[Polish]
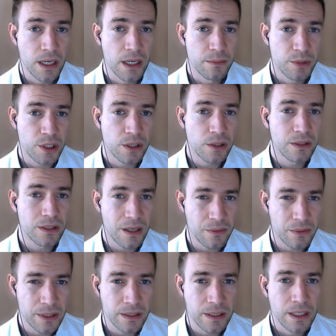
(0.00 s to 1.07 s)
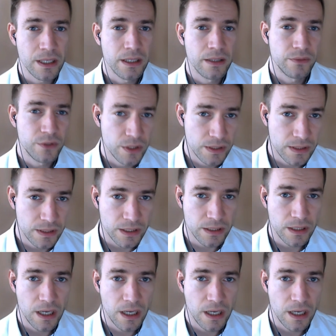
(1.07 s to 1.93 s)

przekonały wszystkich,